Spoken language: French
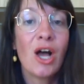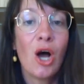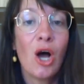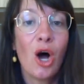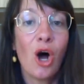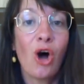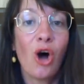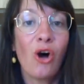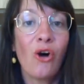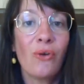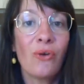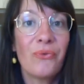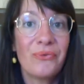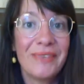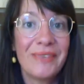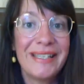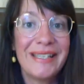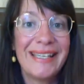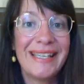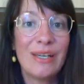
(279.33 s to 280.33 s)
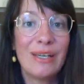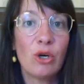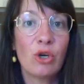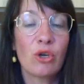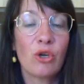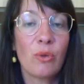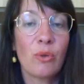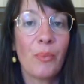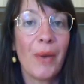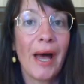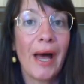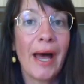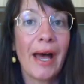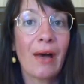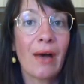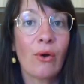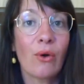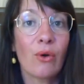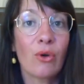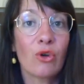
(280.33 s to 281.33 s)
en vidéo que
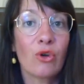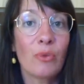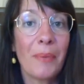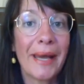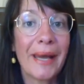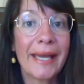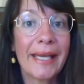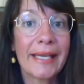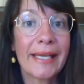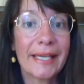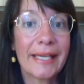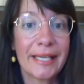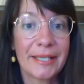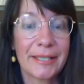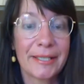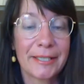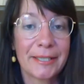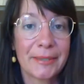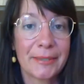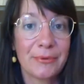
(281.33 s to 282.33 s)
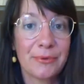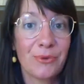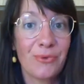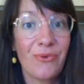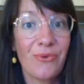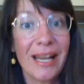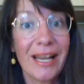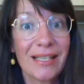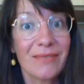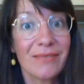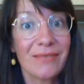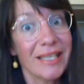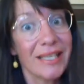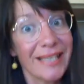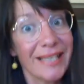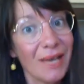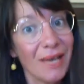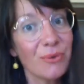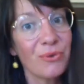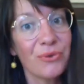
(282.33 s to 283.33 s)
par, euh, que par écrit. Donc voilà, ça faisait
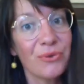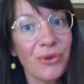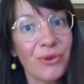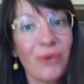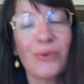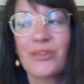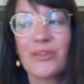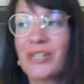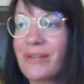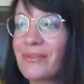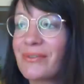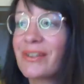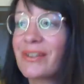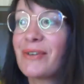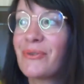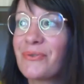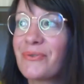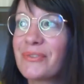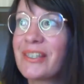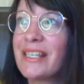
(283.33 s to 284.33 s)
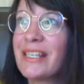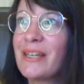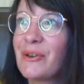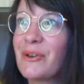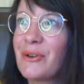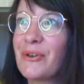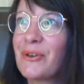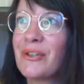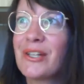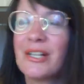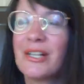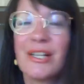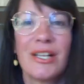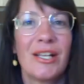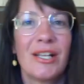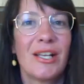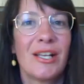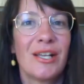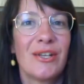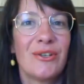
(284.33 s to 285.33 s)
très longtemps que j'avais envie
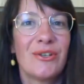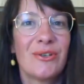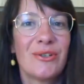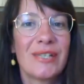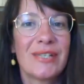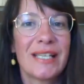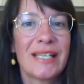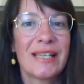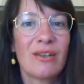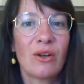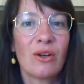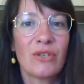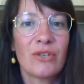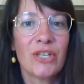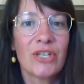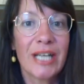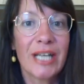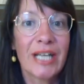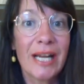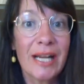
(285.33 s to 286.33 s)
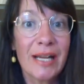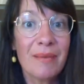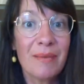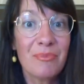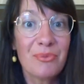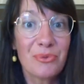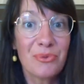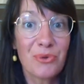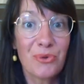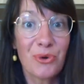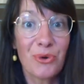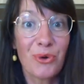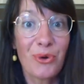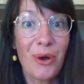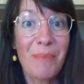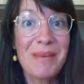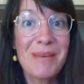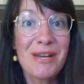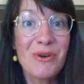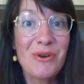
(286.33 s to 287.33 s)
cet engin pour euh,
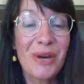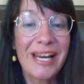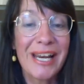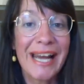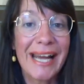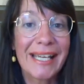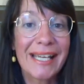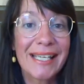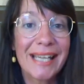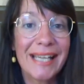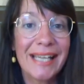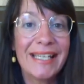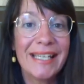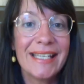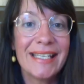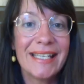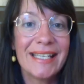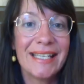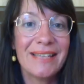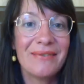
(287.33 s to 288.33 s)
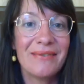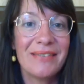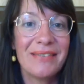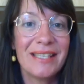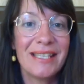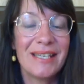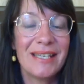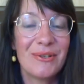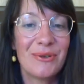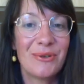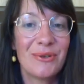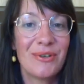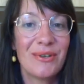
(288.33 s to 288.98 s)
améliorer la qualité des vidéos.